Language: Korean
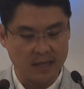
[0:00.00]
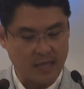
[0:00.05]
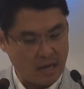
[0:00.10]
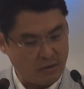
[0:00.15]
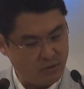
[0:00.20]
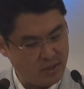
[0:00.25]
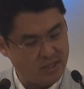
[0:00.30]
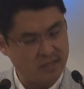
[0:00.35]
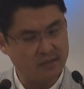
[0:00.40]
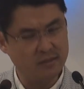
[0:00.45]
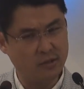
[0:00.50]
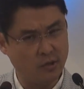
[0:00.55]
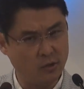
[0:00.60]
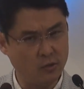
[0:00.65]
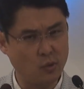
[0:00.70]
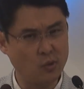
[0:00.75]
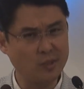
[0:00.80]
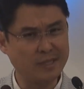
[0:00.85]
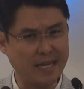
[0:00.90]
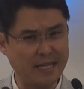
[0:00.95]
다윗은
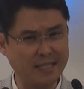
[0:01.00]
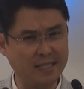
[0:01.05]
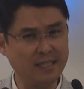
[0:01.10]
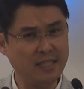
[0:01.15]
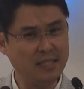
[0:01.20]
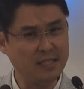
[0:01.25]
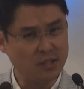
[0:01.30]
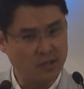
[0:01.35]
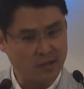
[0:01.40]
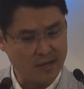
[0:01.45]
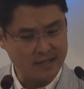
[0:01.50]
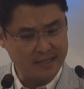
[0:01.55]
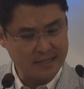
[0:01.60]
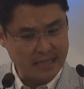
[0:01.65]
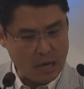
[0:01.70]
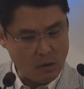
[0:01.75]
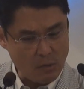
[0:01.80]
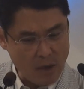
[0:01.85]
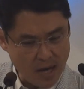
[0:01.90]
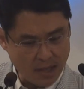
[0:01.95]
결코 자신이 처한
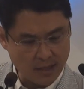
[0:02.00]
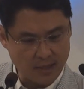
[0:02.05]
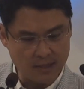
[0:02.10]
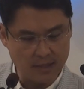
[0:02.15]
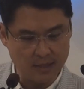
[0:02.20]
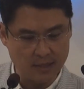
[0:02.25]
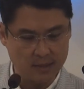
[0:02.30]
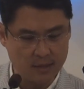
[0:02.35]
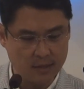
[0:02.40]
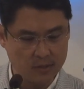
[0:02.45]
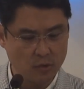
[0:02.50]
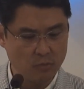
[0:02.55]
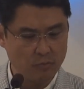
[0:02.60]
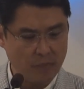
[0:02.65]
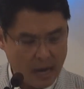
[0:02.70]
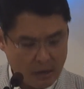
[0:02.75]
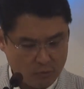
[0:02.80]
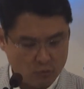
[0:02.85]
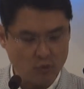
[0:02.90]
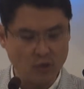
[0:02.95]
상황을 좀
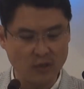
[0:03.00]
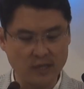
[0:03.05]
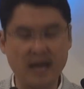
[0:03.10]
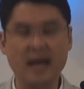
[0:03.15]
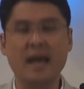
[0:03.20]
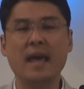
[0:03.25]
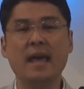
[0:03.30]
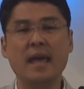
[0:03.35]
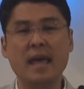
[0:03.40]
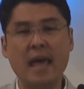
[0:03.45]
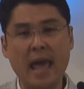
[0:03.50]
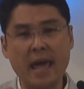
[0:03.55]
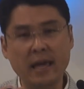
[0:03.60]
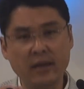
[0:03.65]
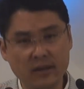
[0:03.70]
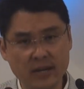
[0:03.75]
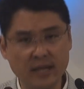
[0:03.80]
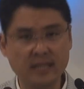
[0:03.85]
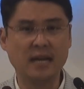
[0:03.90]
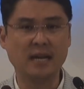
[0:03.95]
바꾸거나
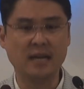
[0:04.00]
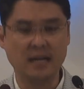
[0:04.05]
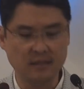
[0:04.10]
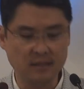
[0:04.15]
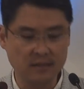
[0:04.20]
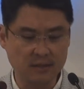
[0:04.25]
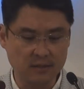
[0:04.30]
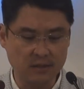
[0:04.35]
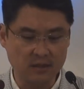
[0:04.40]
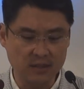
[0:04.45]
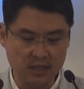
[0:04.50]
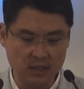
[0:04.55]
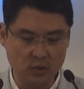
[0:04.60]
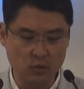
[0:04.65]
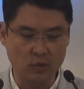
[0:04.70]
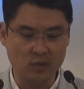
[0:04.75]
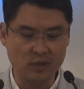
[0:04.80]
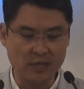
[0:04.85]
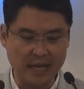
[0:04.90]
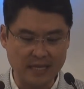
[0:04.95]
해결해 달라는 그런
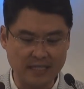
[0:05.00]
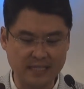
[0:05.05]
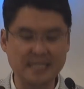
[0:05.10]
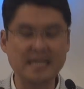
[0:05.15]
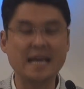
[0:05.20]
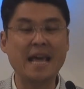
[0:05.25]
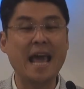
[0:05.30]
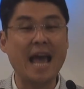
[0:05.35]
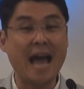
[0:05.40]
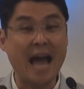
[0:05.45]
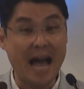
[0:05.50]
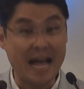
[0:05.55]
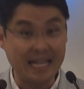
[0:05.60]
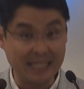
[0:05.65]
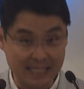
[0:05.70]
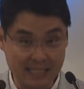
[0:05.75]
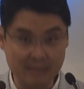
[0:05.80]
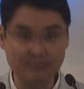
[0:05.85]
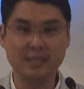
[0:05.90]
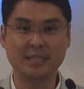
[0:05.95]
기도를 하지
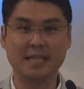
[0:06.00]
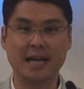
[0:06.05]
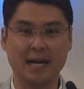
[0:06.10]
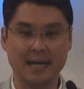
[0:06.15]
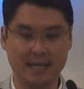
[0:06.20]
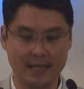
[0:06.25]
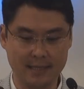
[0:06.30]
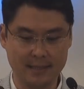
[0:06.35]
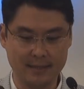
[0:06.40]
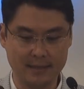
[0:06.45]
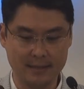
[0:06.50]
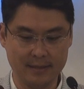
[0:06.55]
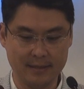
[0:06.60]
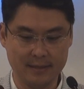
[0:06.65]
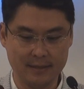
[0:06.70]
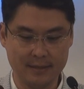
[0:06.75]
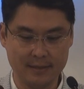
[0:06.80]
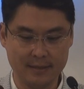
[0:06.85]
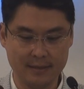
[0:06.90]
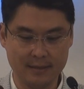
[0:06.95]
않습니다.
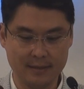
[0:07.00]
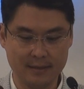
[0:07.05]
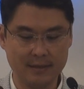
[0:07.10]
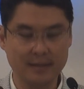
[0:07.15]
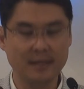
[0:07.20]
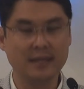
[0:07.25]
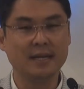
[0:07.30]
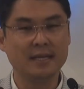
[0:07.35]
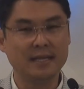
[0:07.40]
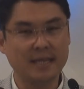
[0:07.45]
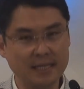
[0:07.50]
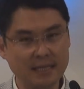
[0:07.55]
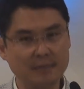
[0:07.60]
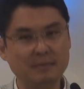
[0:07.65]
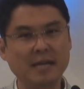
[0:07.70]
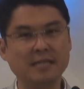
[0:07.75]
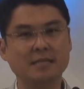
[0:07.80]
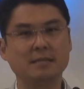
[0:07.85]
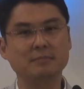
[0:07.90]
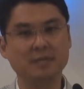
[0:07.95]

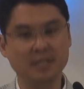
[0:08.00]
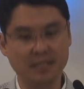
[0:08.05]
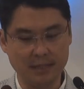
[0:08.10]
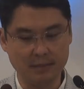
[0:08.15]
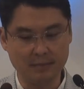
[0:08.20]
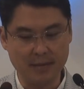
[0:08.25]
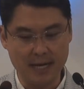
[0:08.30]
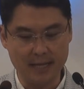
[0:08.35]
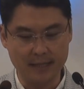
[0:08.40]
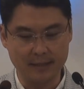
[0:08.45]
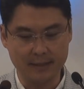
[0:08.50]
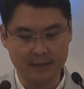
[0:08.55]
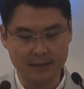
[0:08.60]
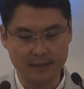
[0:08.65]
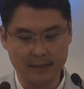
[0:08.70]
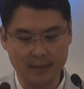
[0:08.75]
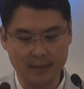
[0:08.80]
다시 말씀드리지만